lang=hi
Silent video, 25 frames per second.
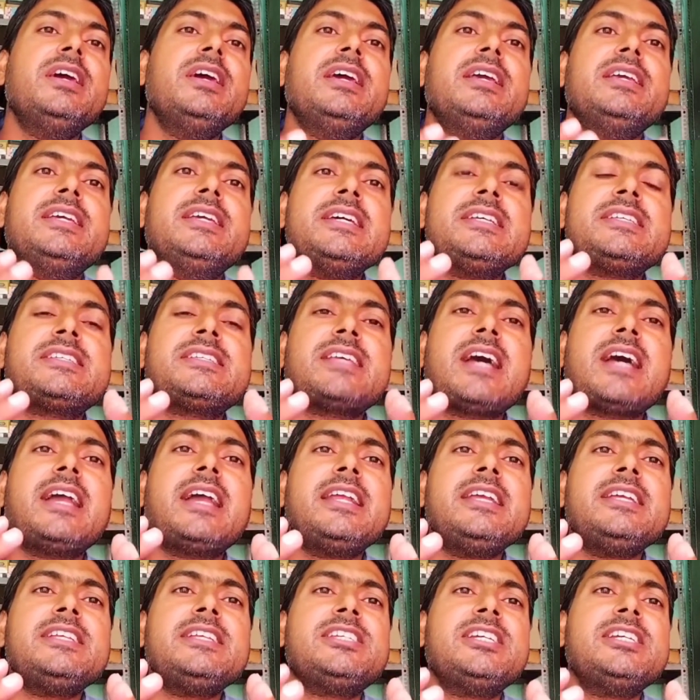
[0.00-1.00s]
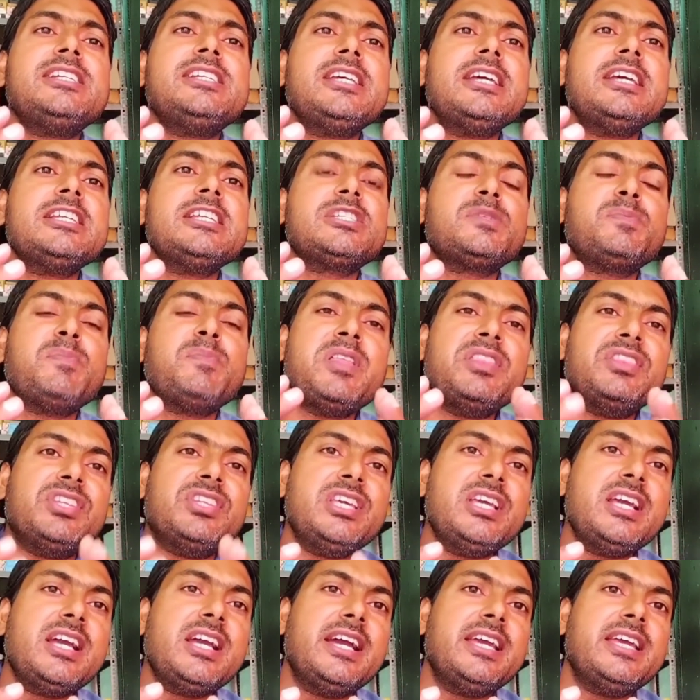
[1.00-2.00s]
ये सारी चीज़ें इसमें दी
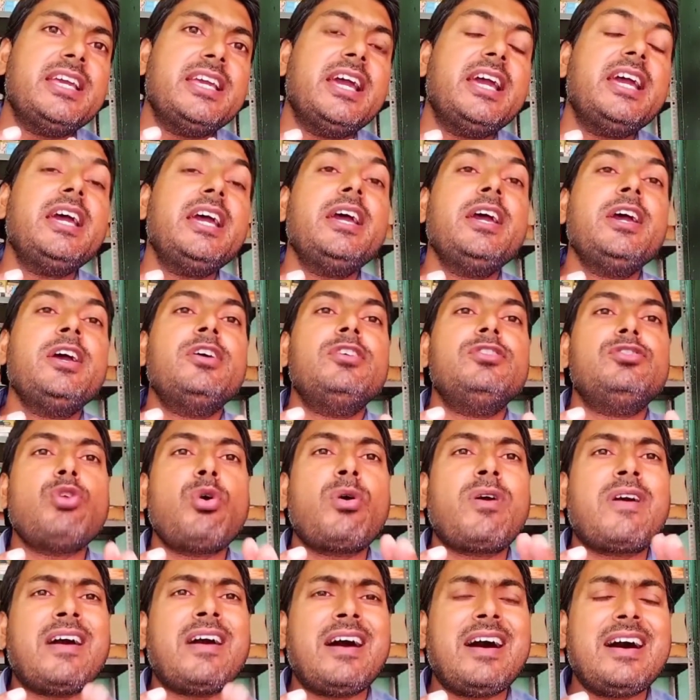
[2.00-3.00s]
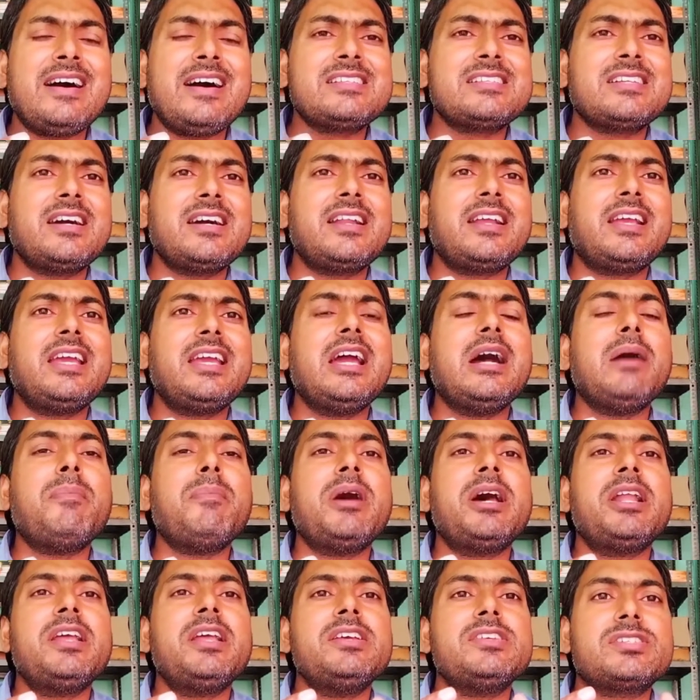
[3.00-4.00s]
गई हैं जो खास करके
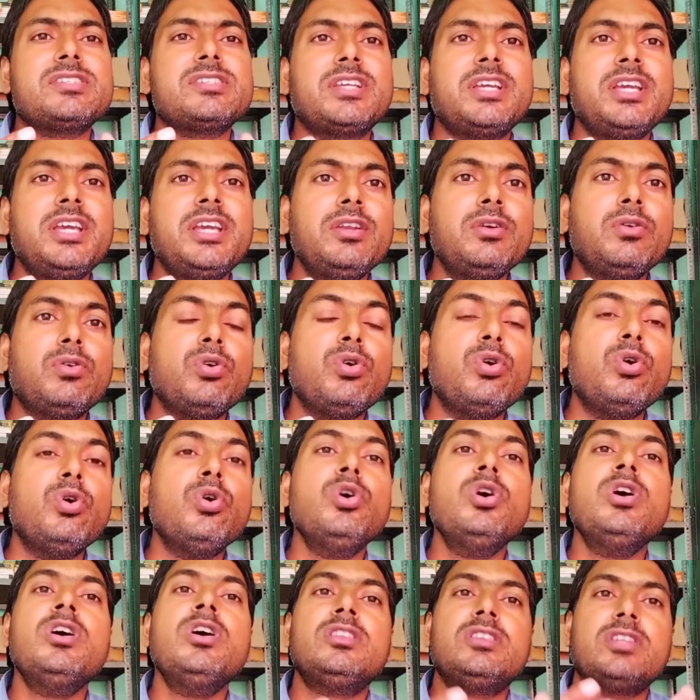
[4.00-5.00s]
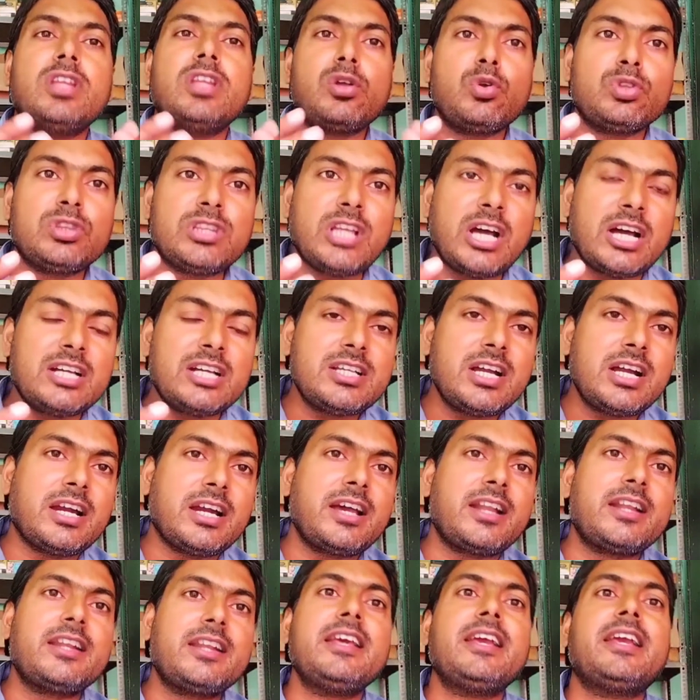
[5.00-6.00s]
हमारे स्किन को तरोताज़ा
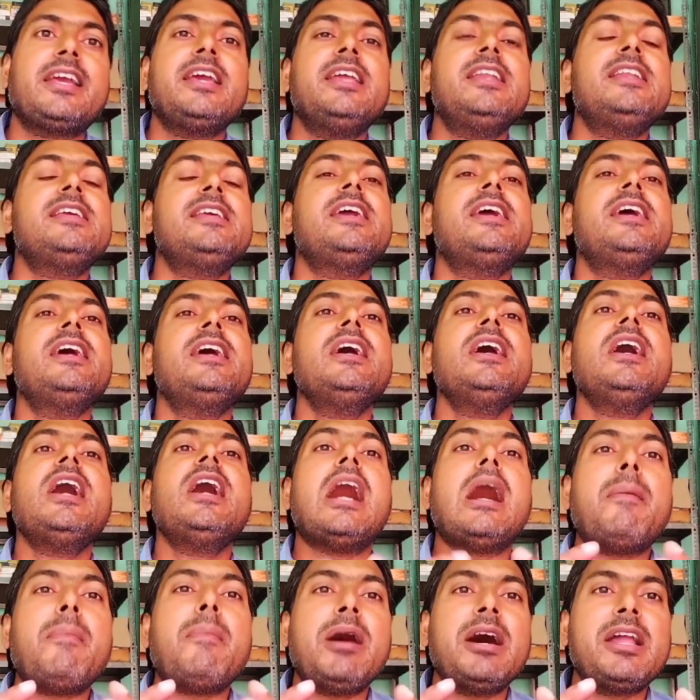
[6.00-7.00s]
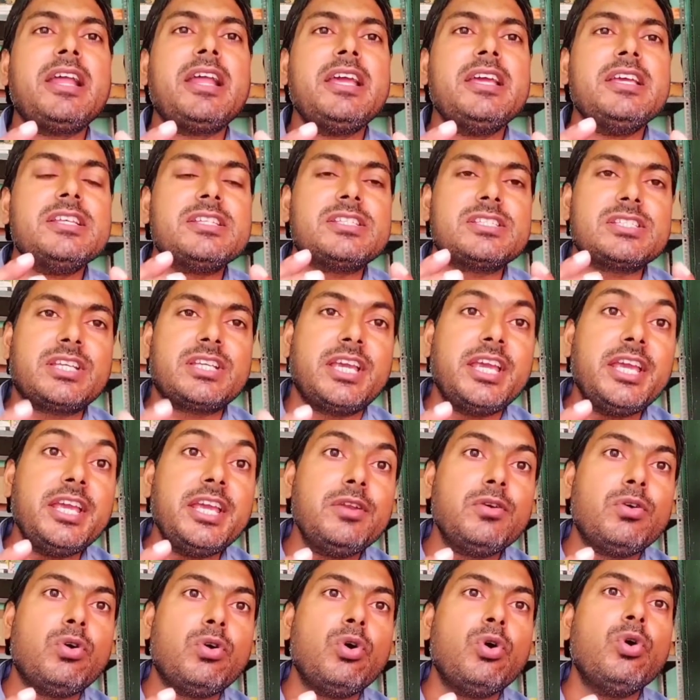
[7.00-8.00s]
करने के लिए हमारे स्किन
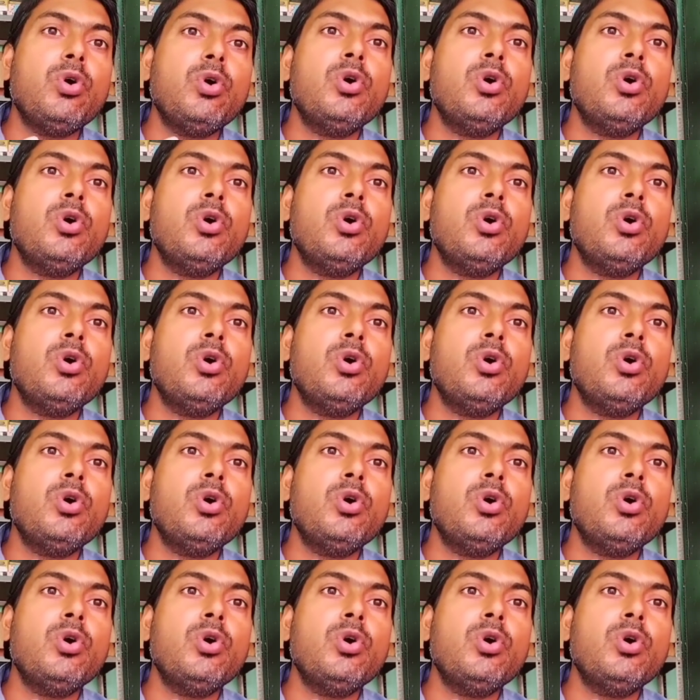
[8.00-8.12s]
को